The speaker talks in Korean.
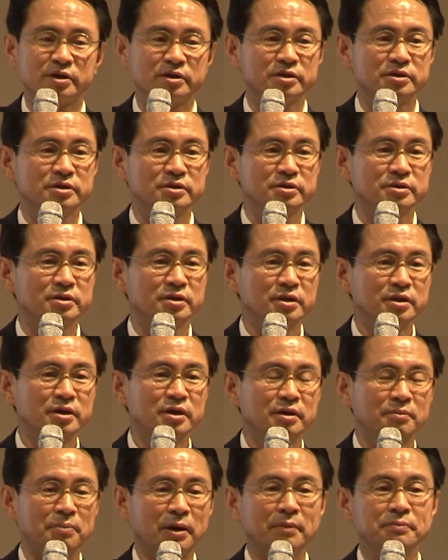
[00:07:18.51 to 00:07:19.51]
그거는
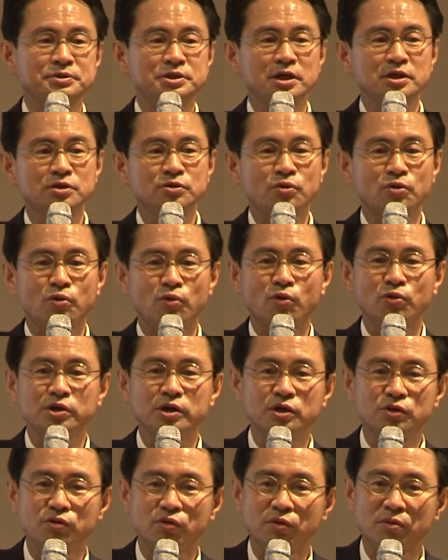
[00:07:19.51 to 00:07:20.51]
밤새도록
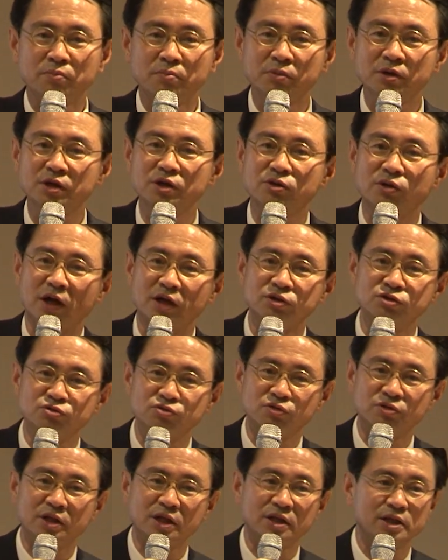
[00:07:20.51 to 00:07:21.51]
옮기도 먹이도
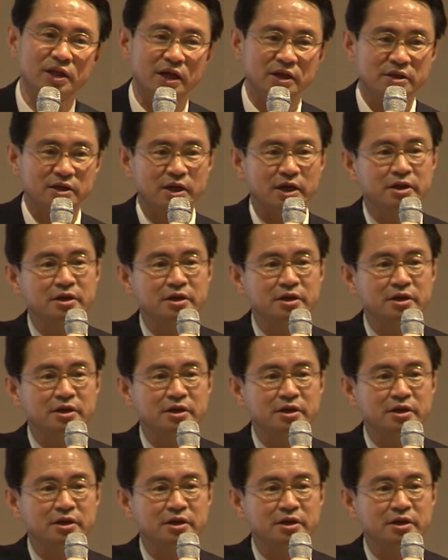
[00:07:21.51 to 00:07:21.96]
안주도 된다 하더라.